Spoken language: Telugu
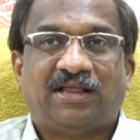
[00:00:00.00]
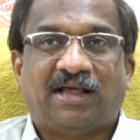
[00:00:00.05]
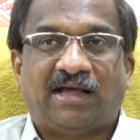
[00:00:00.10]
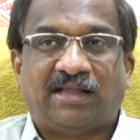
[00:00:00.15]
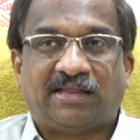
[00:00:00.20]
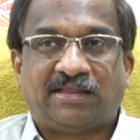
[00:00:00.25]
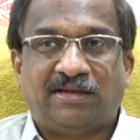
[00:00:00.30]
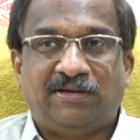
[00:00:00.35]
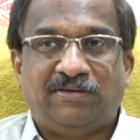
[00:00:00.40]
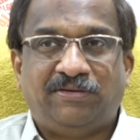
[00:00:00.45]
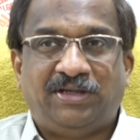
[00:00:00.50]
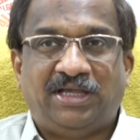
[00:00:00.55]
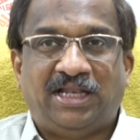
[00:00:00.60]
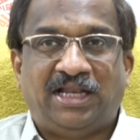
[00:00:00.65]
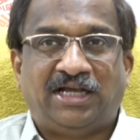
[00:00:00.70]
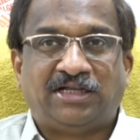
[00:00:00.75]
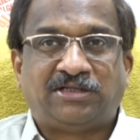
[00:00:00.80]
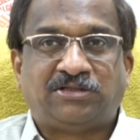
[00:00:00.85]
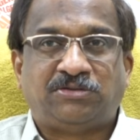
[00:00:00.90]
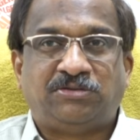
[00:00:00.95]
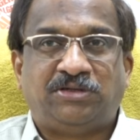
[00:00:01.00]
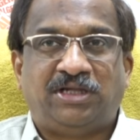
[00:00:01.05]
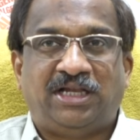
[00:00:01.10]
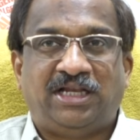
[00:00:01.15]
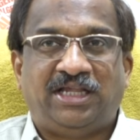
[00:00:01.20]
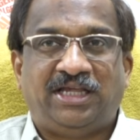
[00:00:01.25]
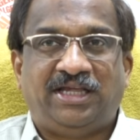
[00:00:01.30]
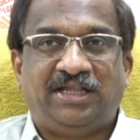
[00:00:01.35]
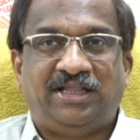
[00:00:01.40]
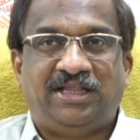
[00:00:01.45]
అసలు ఎలా
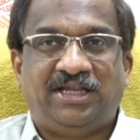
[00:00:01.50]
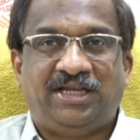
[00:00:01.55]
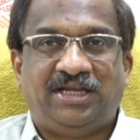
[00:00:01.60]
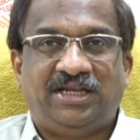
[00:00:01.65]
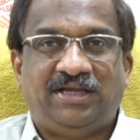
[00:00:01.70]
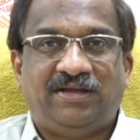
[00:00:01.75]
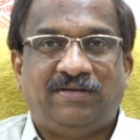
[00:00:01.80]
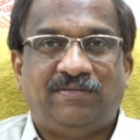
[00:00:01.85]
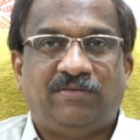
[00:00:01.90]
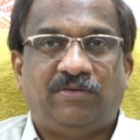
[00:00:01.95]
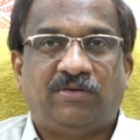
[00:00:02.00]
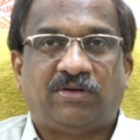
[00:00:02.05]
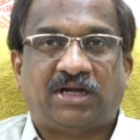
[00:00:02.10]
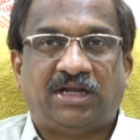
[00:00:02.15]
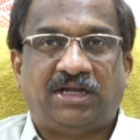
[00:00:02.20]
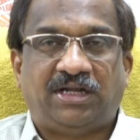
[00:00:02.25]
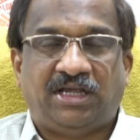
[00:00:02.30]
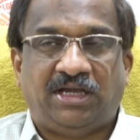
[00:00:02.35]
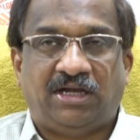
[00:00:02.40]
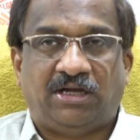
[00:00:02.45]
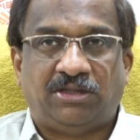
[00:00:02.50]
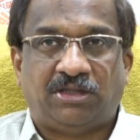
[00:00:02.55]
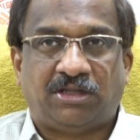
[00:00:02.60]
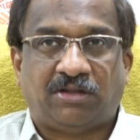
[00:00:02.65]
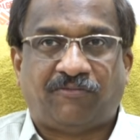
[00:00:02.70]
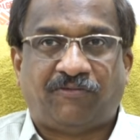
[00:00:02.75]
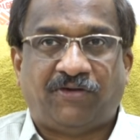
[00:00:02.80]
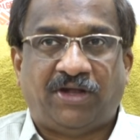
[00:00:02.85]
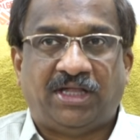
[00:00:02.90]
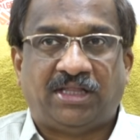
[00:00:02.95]
చూడాలి దీన్ని ఒకటి ఆన్ ద
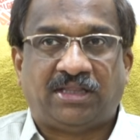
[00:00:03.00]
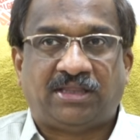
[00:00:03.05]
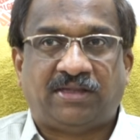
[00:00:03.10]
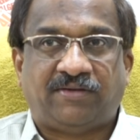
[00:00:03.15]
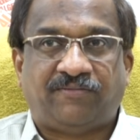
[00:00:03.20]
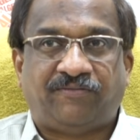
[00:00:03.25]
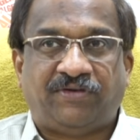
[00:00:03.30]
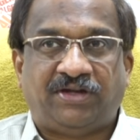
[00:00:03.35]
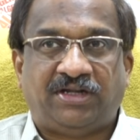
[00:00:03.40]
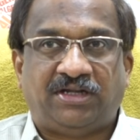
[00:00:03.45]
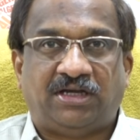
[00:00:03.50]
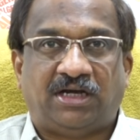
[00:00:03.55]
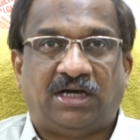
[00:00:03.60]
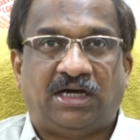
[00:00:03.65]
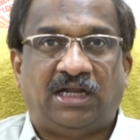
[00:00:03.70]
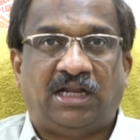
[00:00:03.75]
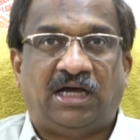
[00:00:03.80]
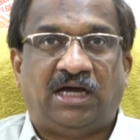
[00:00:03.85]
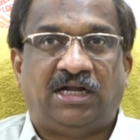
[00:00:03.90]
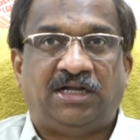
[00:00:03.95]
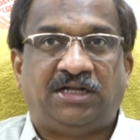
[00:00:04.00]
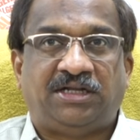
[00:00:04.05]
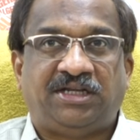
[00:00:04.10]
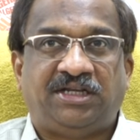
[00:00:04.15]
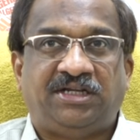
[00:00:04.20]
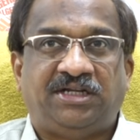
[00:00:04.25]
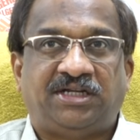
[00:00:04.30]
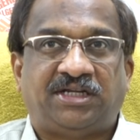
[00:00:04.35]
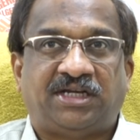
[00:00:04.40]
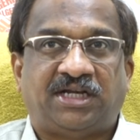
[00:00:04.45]
ఫేస్ ఆఫ్ ఇట్ అలాంటి
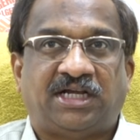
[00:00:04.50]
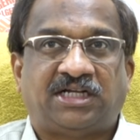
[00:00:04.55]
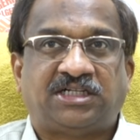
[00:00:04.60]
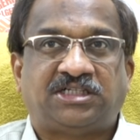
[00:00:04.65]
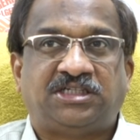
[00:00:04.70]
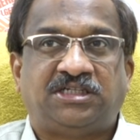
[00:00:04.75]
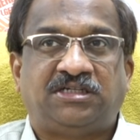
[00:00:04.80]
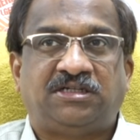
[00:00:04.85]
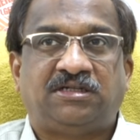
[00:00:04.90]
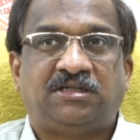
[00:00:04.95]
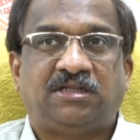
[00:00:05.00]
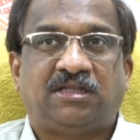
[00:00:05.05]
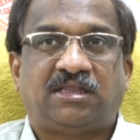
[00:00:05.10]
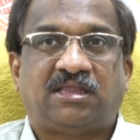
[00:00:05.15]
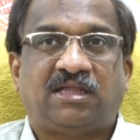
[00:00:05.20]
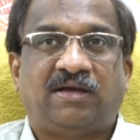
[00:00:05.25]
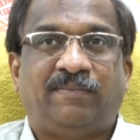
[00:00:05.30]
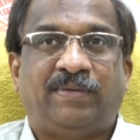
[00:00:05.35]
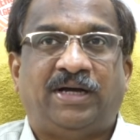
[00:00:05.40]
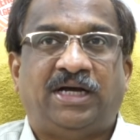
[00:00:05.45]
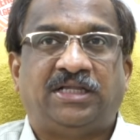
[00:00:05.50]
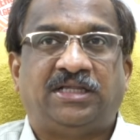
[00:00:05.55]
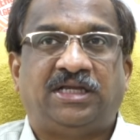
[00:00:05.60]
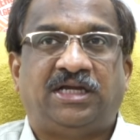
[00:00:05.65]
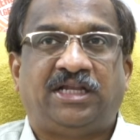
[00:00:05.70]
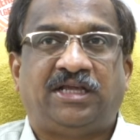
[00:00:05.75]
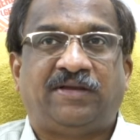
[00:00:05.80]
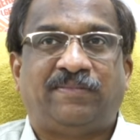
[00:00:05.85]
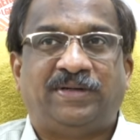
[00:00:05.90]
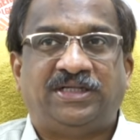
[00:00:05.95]
ఇంటరాక్షన్
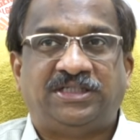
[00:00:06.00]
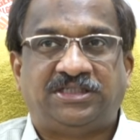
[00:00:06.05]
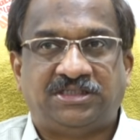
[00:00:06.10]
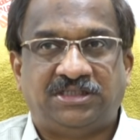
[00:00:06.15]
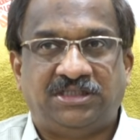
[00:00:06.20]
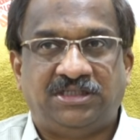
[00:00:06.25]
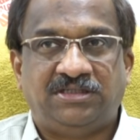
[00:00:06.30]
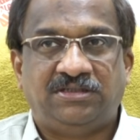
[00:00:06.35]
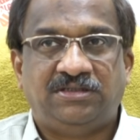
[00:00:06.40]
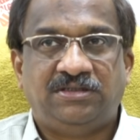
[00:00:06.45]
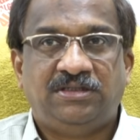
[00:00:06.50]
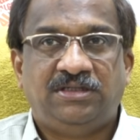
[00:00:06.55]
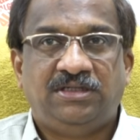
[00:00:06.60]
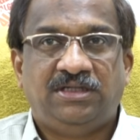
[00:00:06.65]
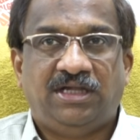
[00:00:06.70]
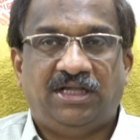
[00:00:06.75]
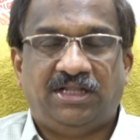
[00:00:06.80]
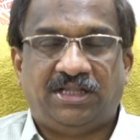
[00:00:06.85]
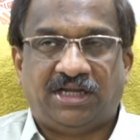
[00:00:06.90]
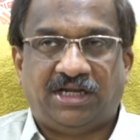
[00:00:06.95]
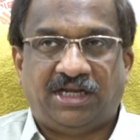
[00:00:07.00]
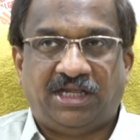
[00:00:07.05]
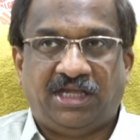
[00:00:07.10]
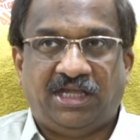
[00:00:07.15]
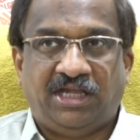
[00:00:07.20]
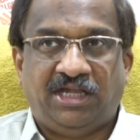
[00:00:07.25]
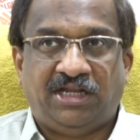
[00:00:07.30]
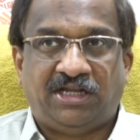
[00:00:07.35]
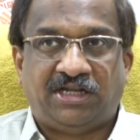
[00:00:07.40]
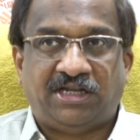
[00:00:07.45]
సమాజానికి మంచిది ఎందుకంటే
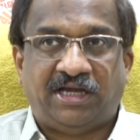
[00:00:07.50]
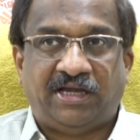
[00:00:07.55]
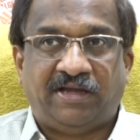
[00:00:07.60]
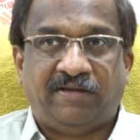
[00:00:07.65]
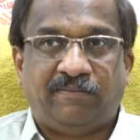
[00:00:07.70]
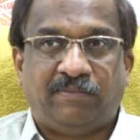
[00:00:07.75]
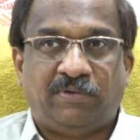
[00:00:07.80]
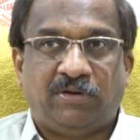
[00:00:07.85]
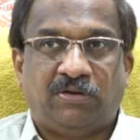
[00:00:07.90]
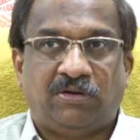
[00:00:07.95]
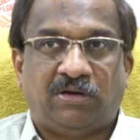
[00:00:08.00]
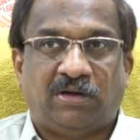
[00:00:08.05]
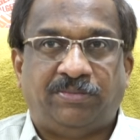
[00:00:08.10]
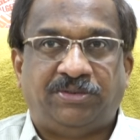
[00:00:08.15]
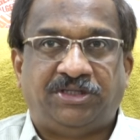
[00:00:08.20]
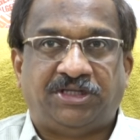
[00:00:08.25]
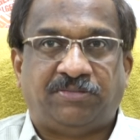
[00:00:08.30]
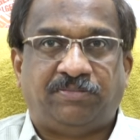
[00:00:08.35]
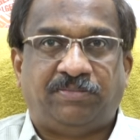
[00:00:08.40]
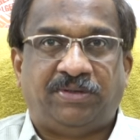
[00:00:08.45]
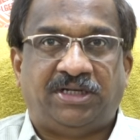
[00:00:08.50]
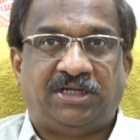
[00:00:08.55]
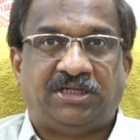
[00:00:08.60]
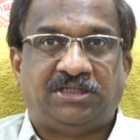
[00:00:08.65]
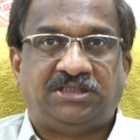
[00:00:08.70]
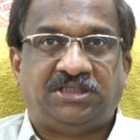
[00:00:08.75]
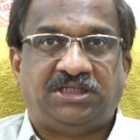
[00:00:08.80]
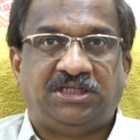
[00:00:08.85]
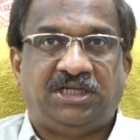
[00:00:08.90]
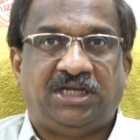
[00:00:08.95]
ఈ టైంలో అబ్జత్
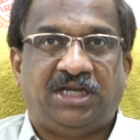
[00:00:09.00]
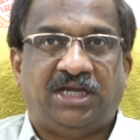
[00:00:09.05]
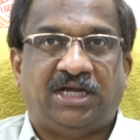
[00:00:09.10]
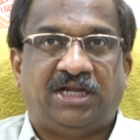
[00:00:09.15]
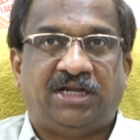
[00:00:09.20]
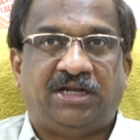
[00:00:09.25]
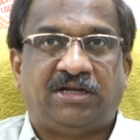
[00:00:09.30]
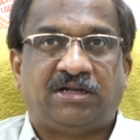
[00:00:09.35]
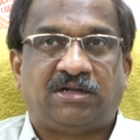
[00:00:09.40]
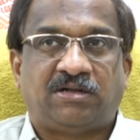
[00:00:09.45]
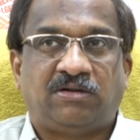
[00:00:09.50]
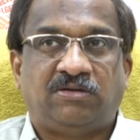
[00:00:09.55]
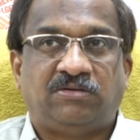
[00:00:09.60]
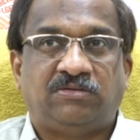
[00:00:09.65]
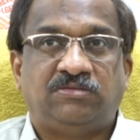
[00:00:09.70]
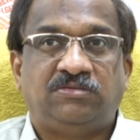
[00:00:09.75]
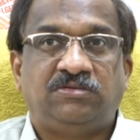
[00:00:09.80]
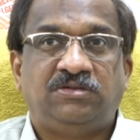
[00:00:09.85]
బెనర్జీయే అన్నట్లు